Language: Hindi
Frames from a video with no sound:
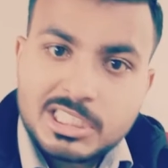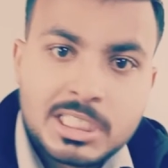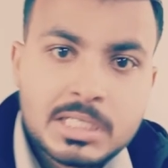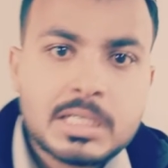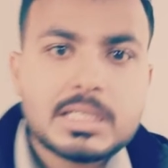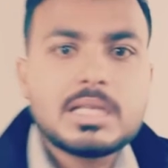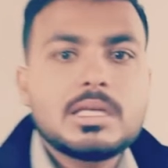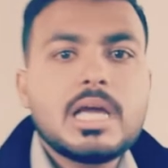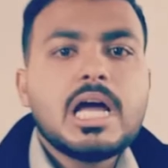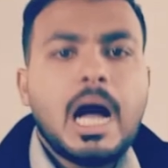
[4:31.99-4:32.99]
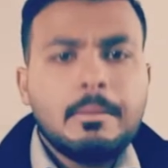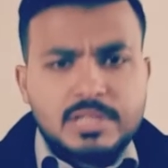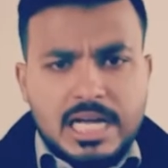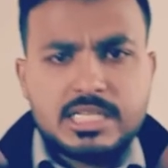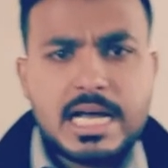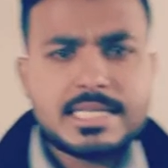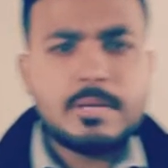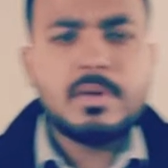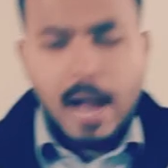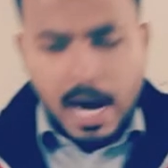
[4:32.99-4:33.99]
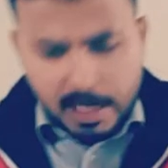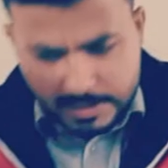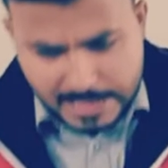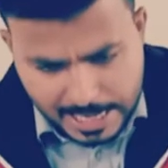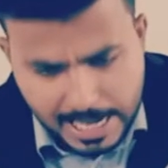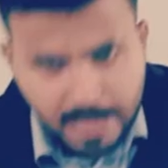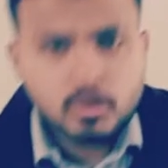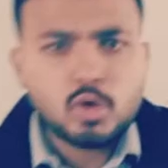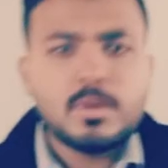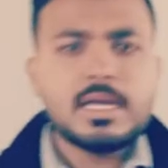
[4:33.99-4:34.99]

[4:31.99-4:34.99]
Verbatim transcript: जन्नत आती है हम चाहे जैसे भी भाड़ में जाए यार हम जो